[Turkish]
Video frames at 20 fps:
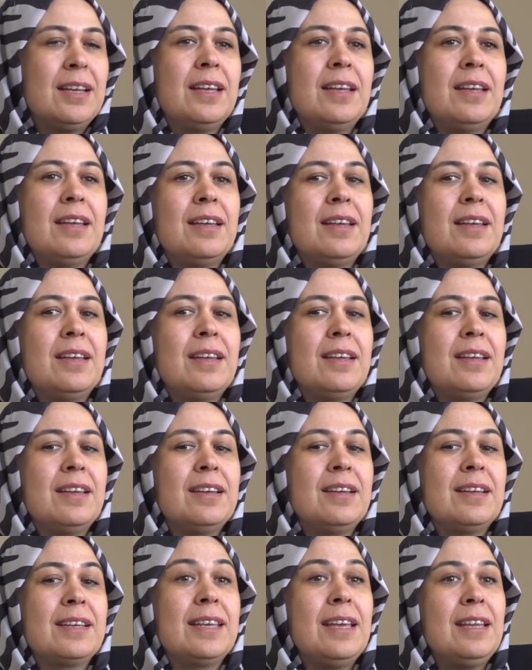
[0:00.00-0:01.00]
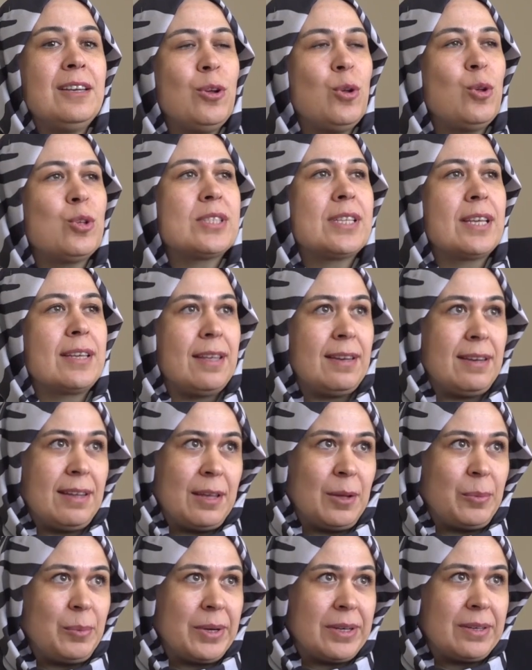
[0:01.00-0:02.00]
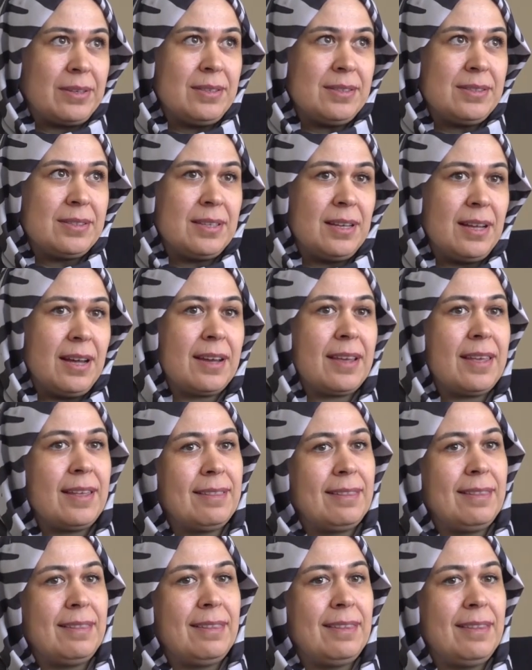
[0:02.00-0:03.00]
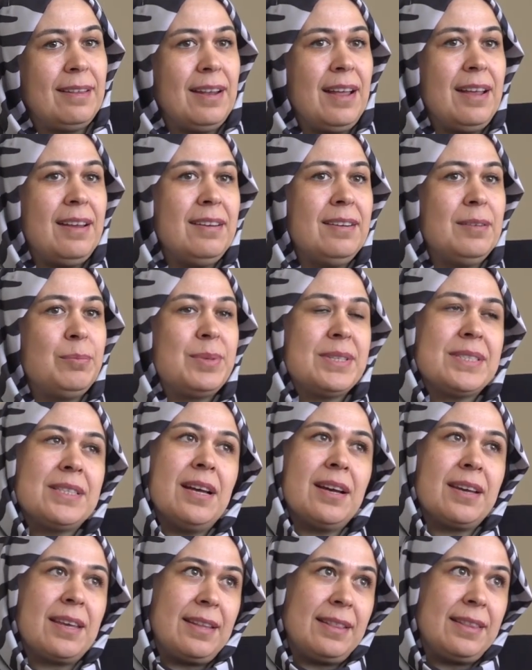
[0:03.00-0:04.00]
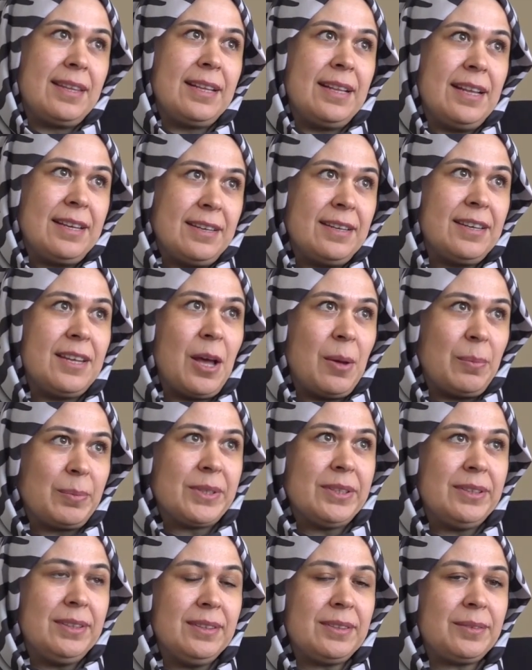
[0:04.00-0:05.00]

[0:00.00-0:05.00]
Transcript: E, gene olsa gene yaparız. Hak ettiler, biz de hak ettiklerini yaptık